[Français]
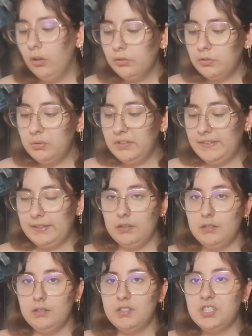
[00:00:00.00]
Ensuite,
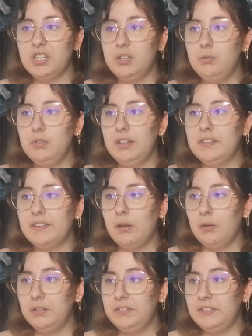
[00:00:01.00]
euh, j'ai lu
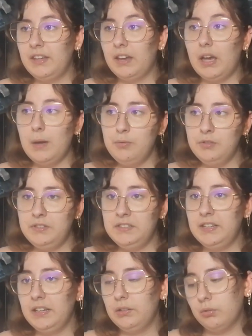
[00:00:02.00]
L'extraordinaire
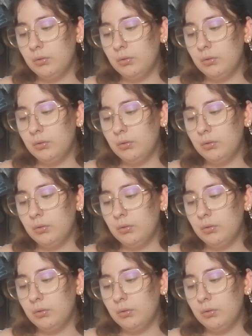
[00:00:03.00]
apothicaire,